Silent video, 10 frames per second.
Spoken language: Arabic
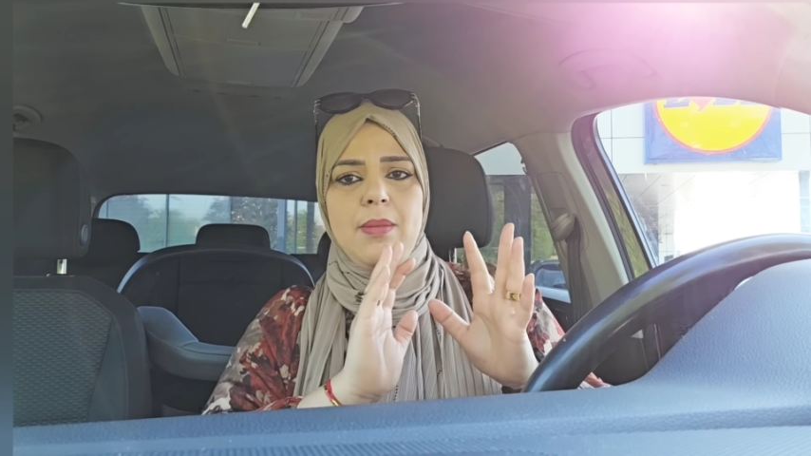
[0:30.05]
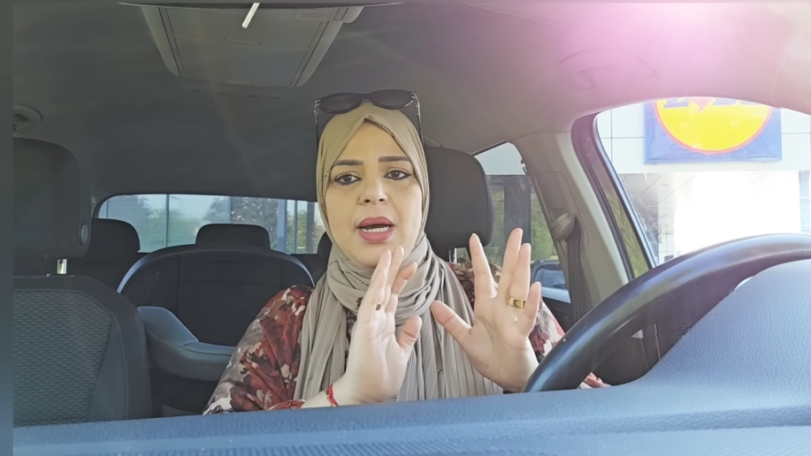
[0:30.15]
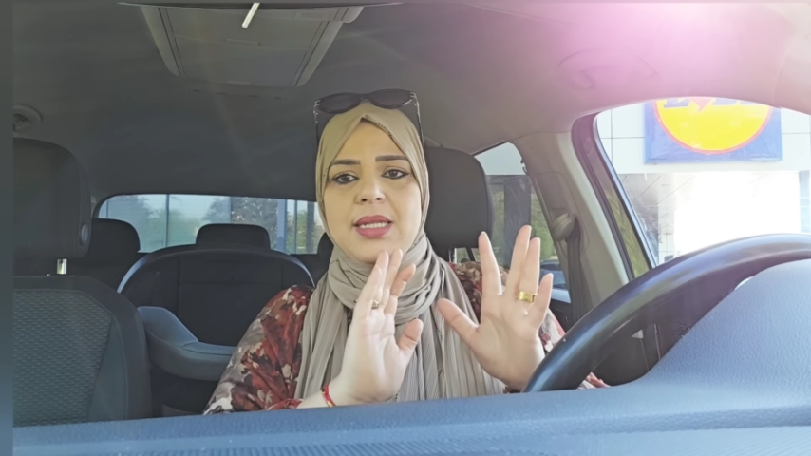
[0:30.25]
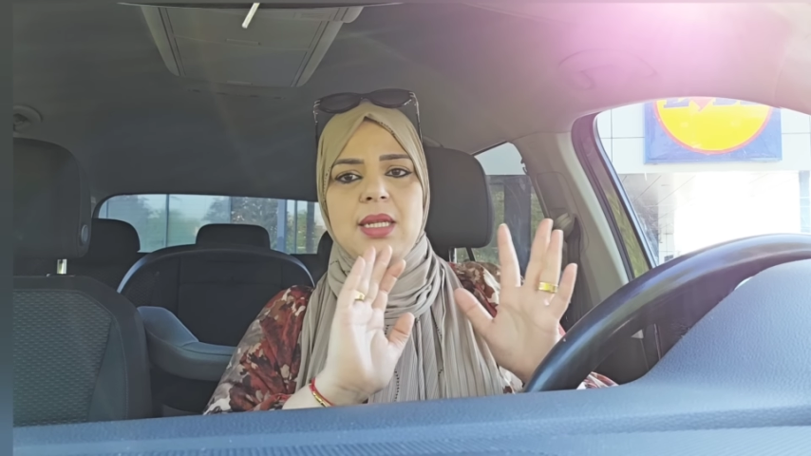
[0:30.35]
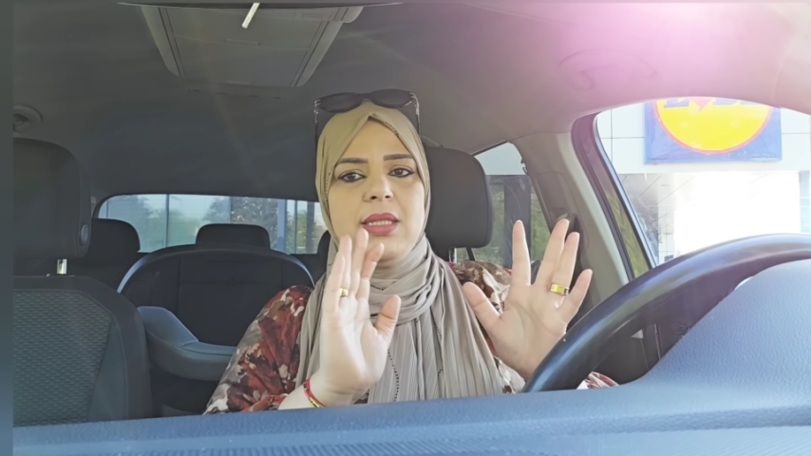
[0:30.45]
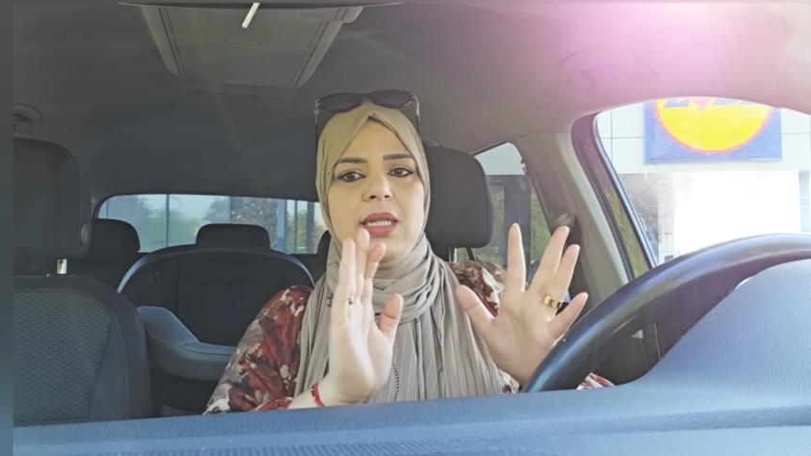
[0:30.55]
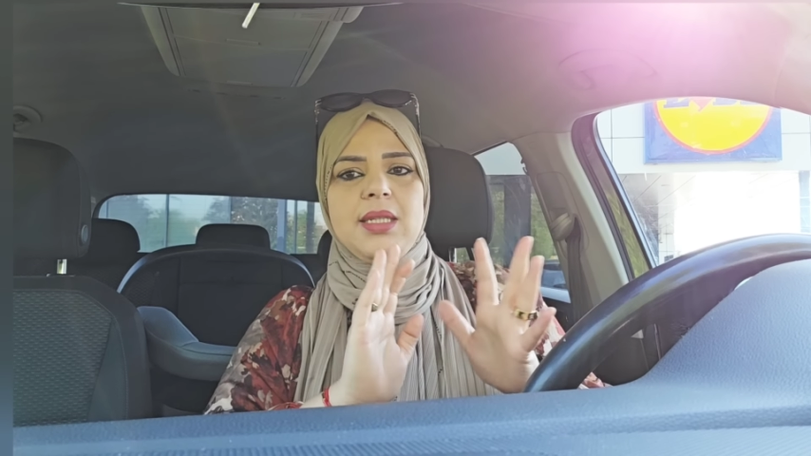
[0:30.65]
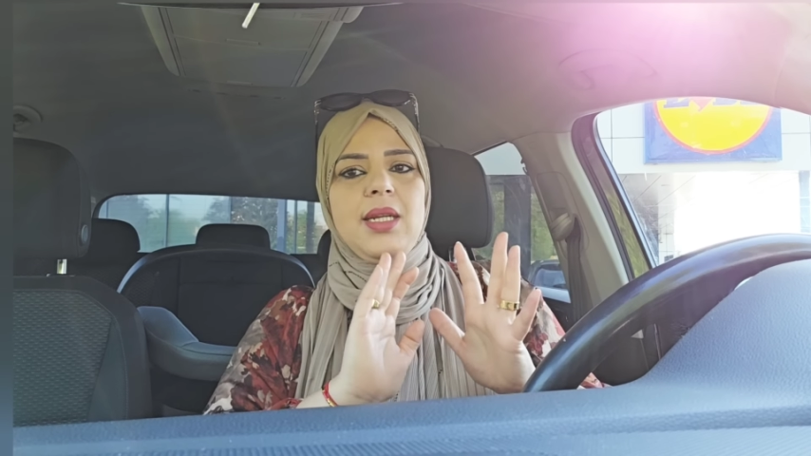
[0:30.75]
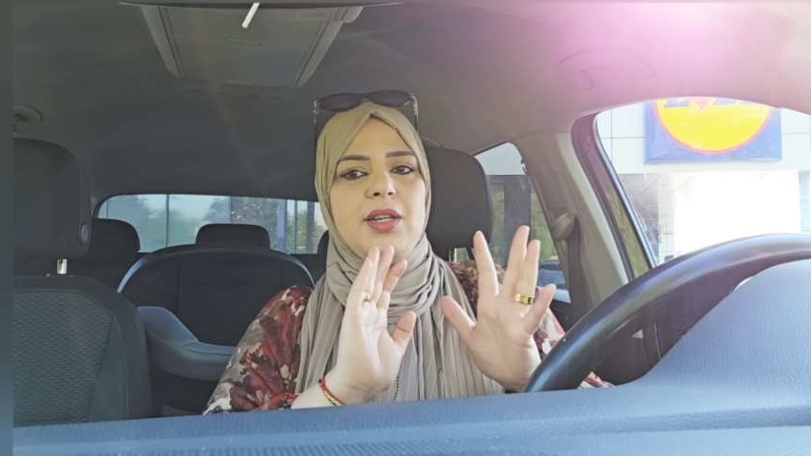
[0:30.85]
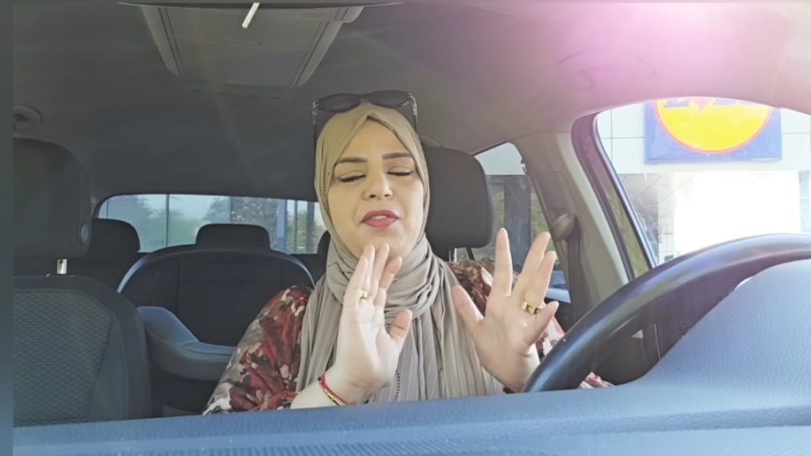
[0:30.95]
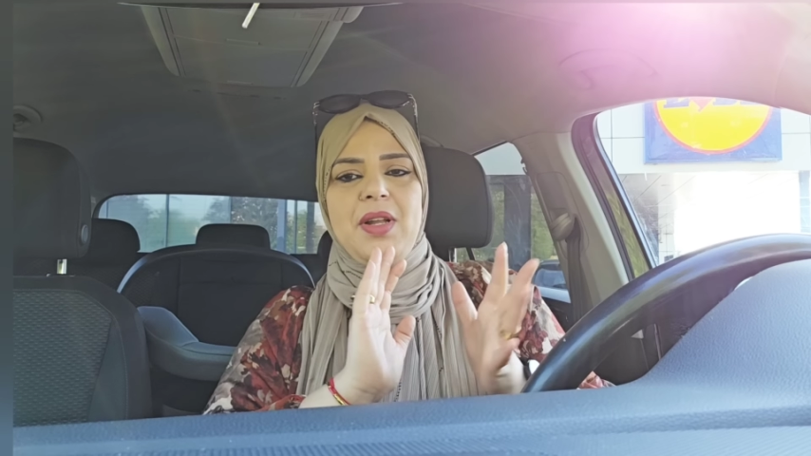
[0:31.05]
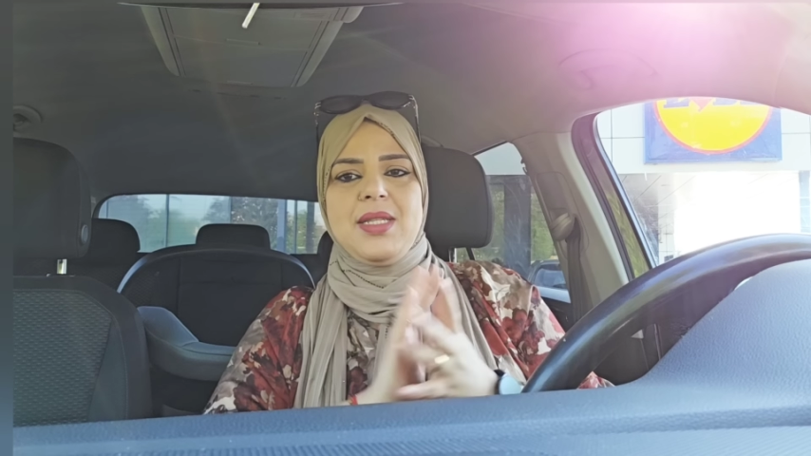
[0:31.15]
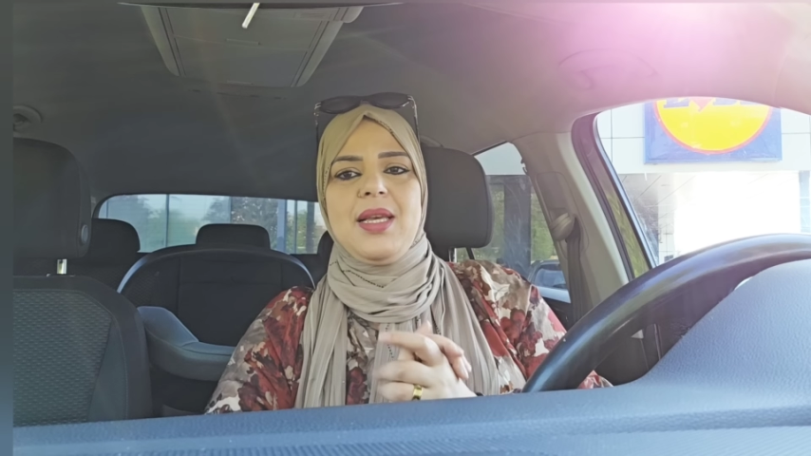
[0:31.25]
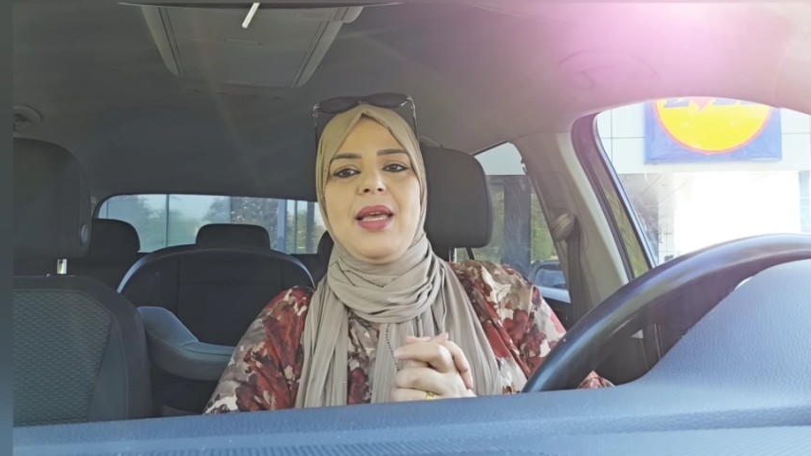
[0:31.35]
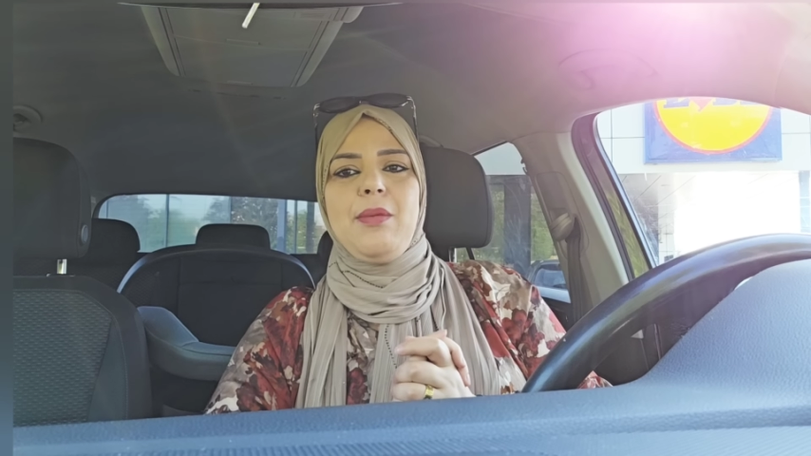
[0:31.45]
ماغازا ديال دار هنا في
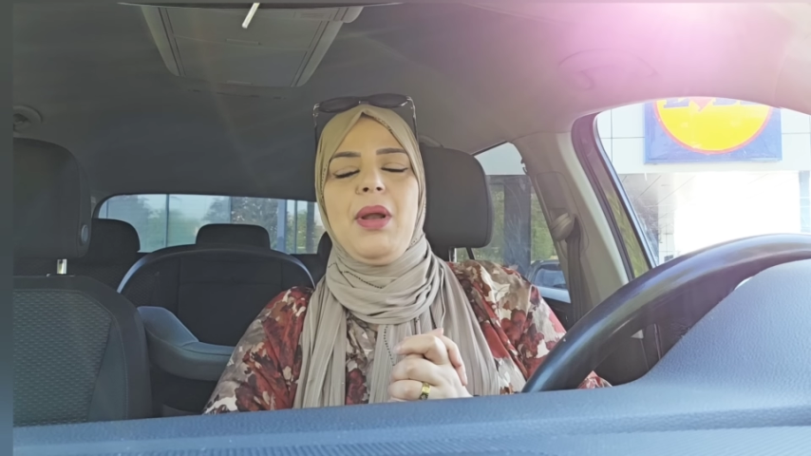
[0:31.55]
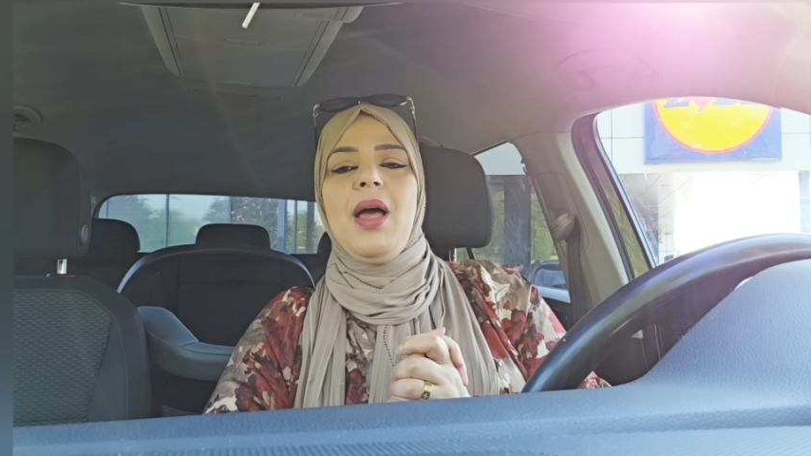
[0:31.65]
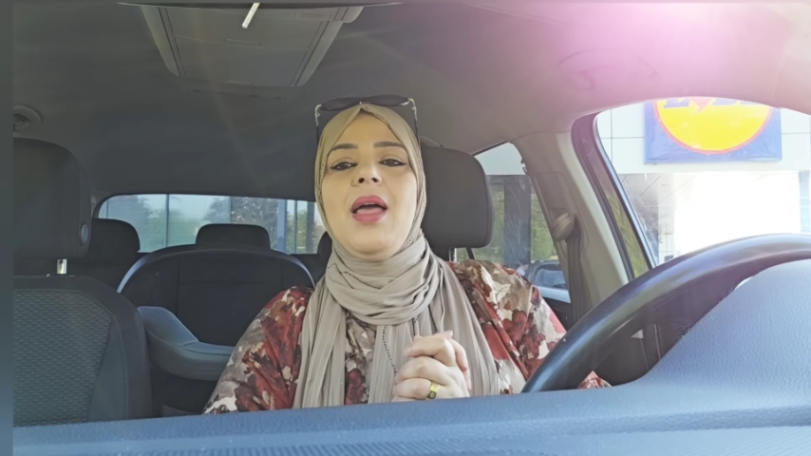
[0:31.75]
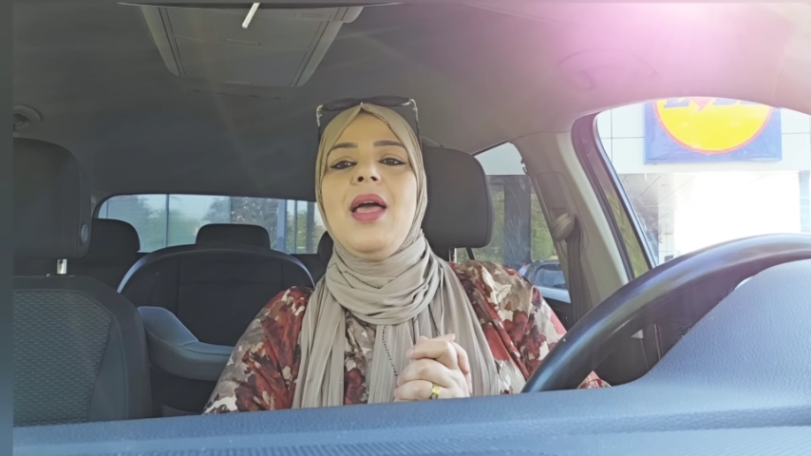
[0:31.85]
فرنسا كامله